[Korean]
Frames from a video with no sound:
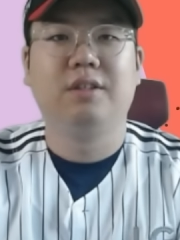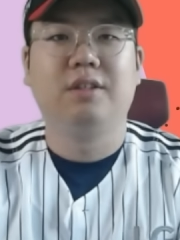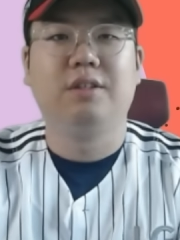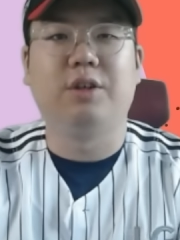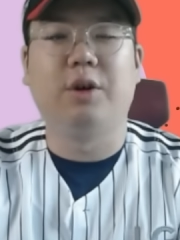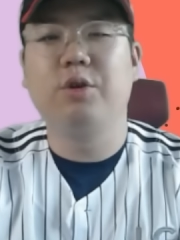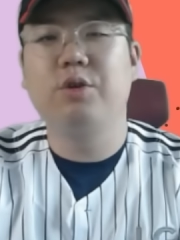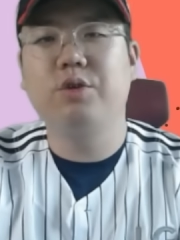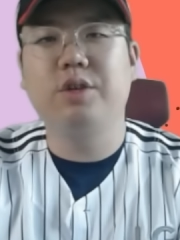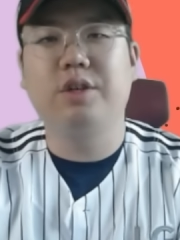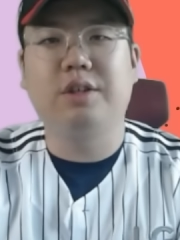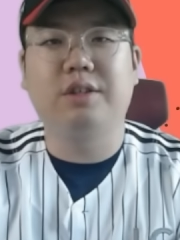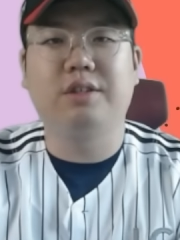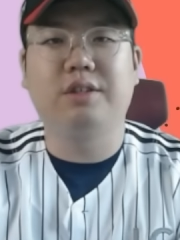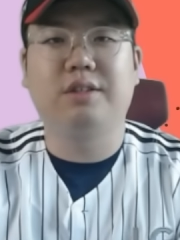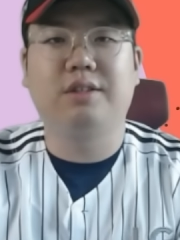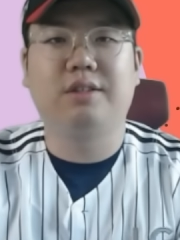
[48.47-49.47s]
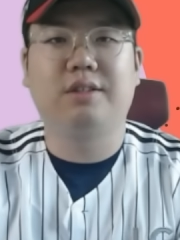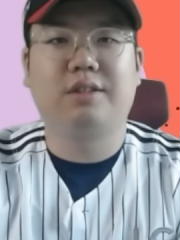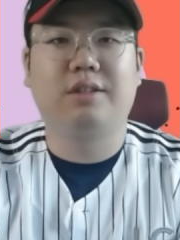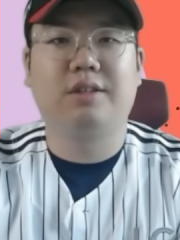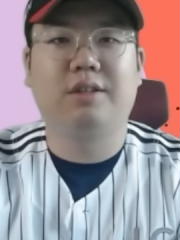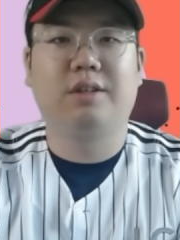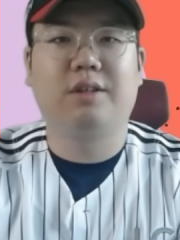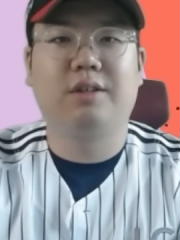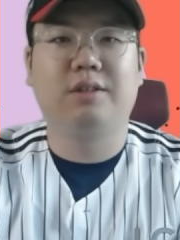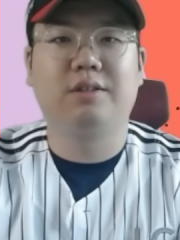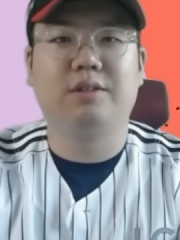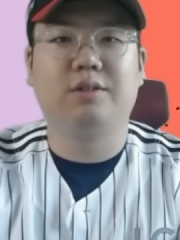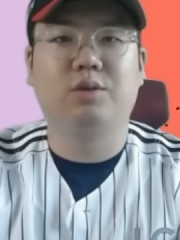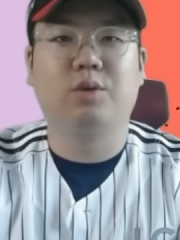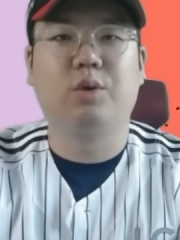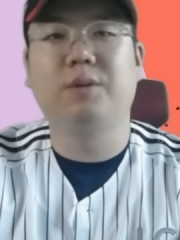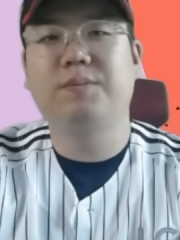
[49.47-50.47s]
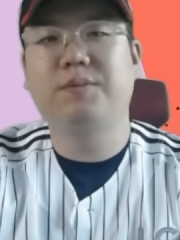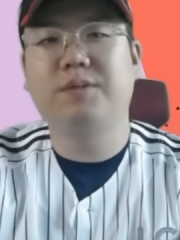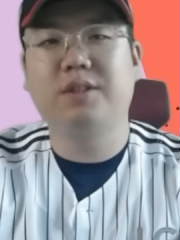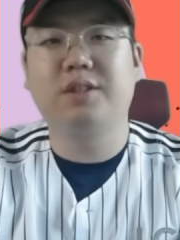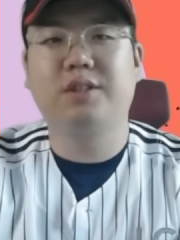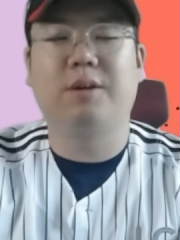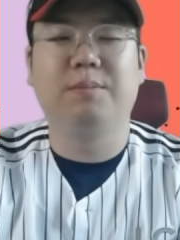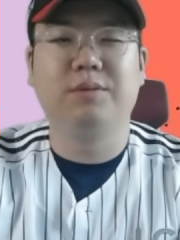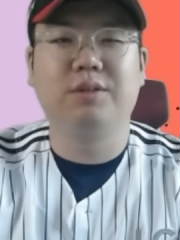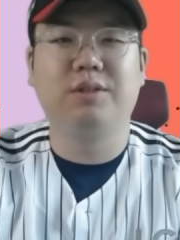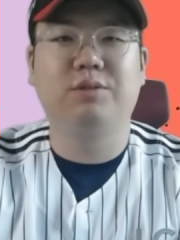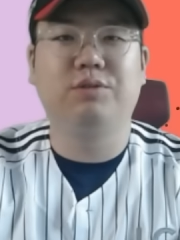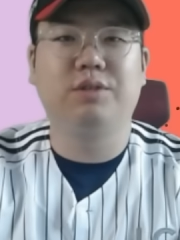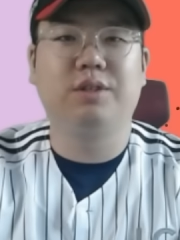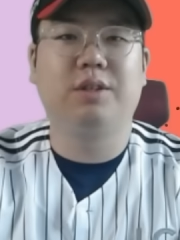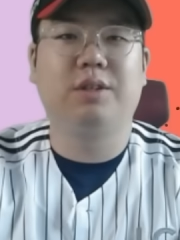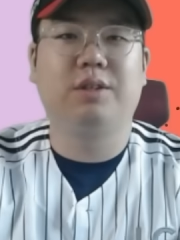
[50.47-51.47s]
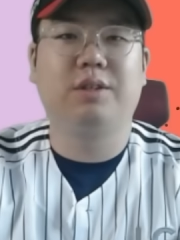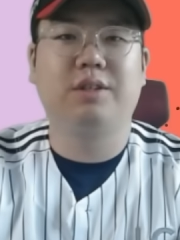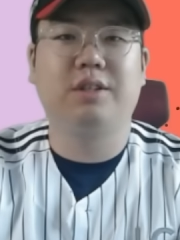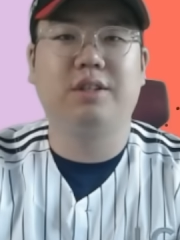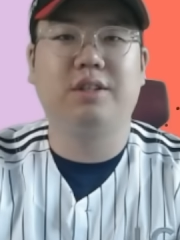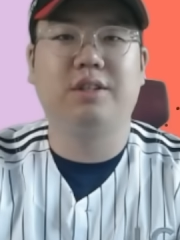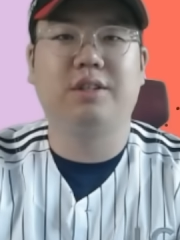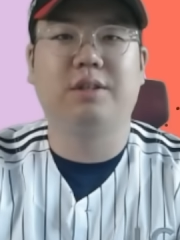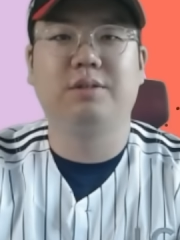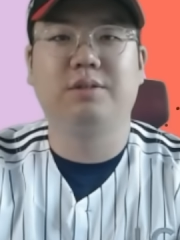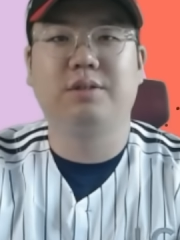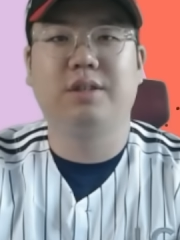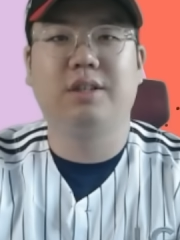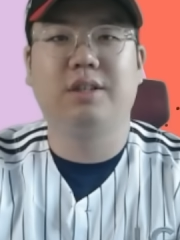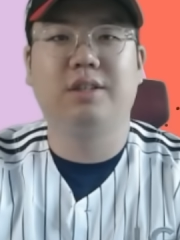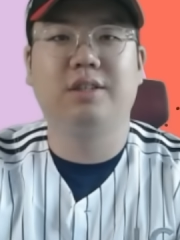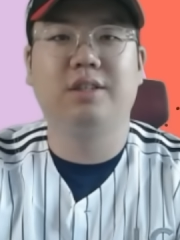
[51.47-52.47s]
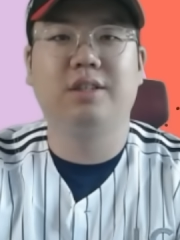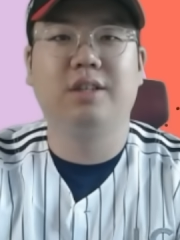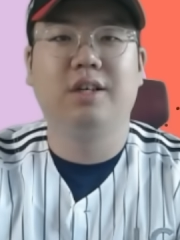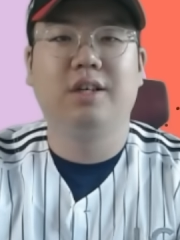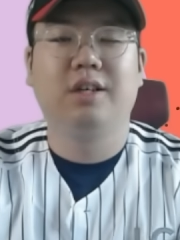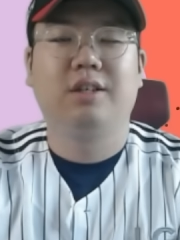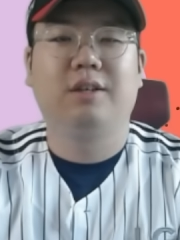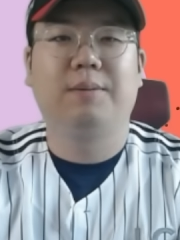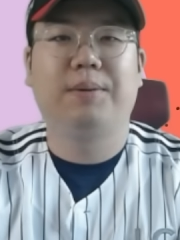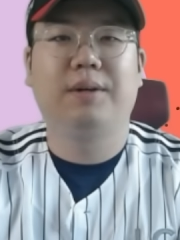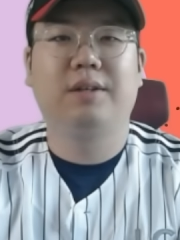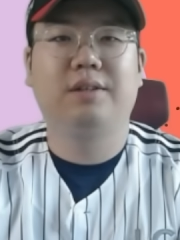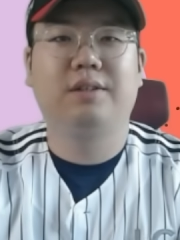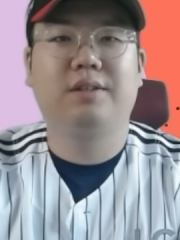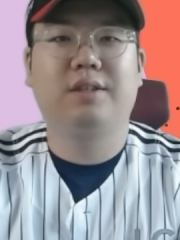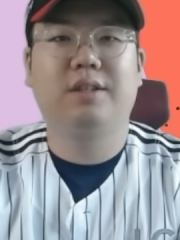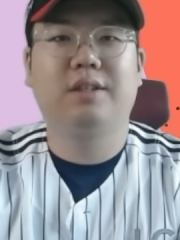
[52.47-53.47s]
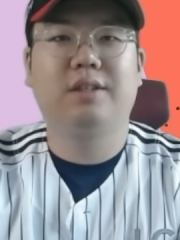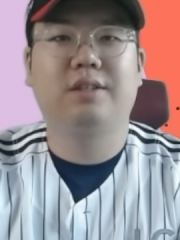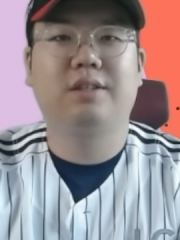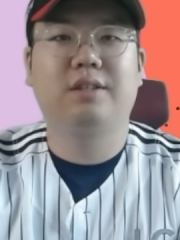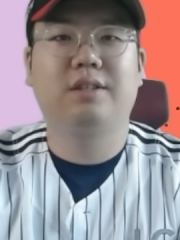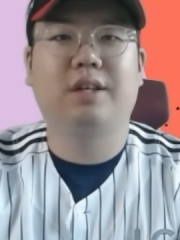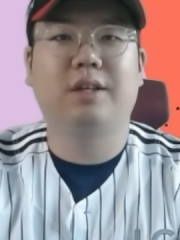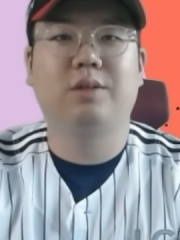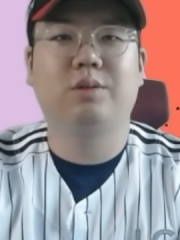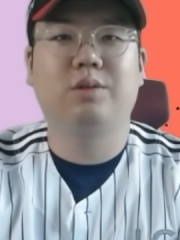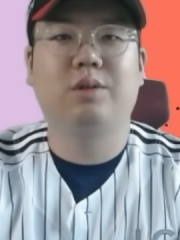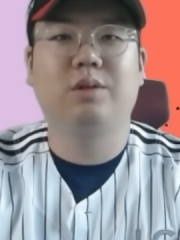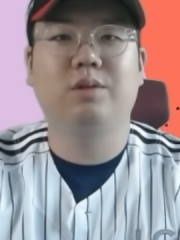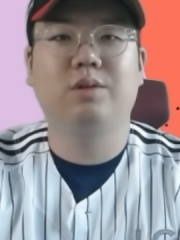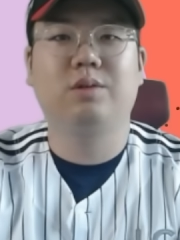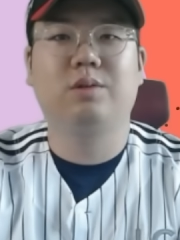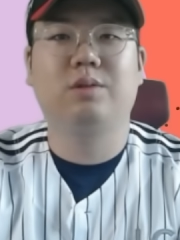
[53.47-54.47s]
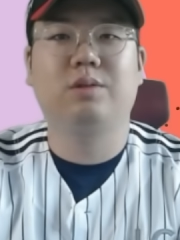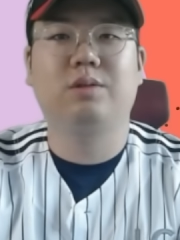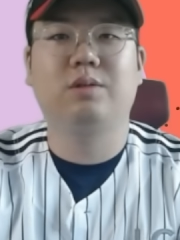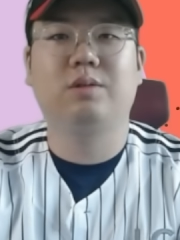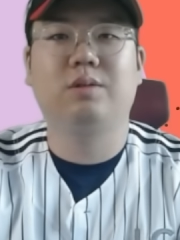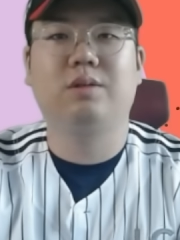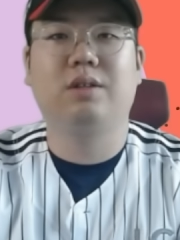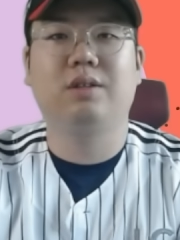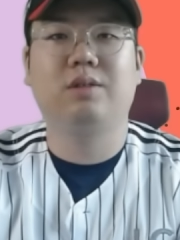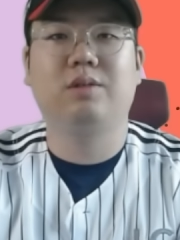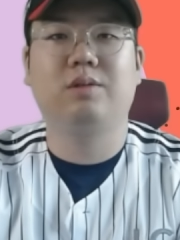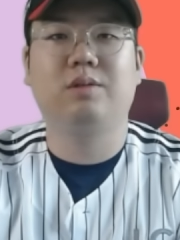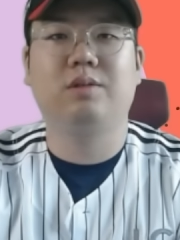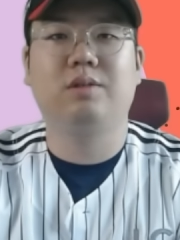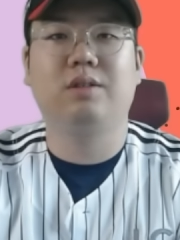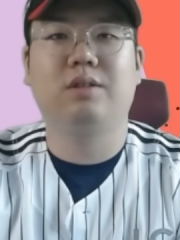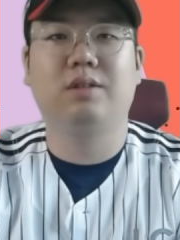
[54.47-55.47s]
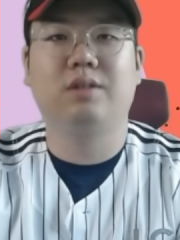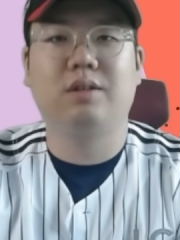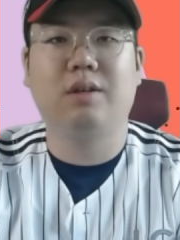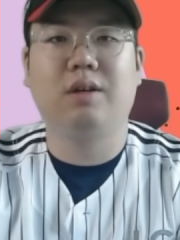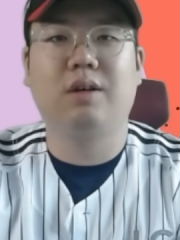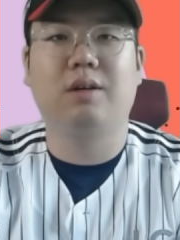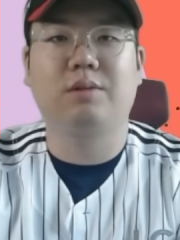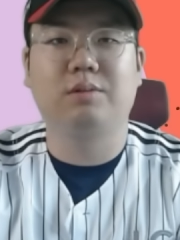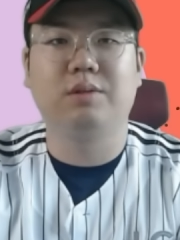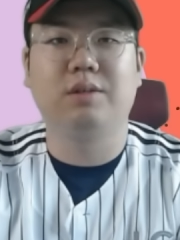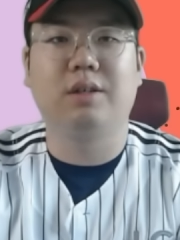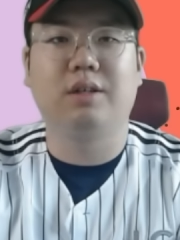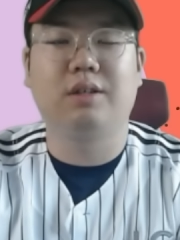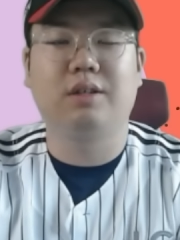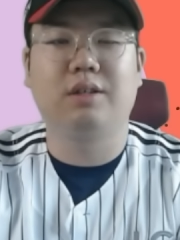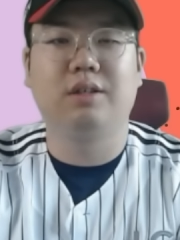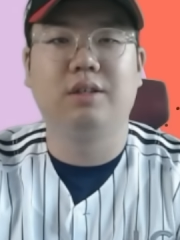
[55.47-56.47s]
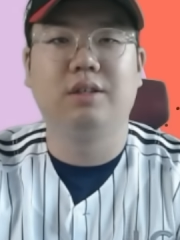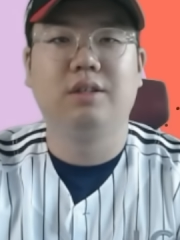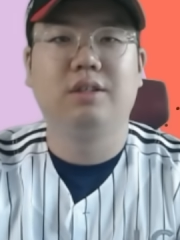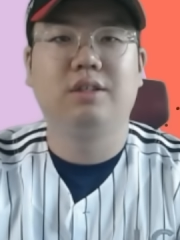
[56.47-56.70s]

여유 있는 그런 조급증 없는 운영이 결국에는 페넌트레이스 계속 선두로 끌고 갈 수 있을 것 같고요.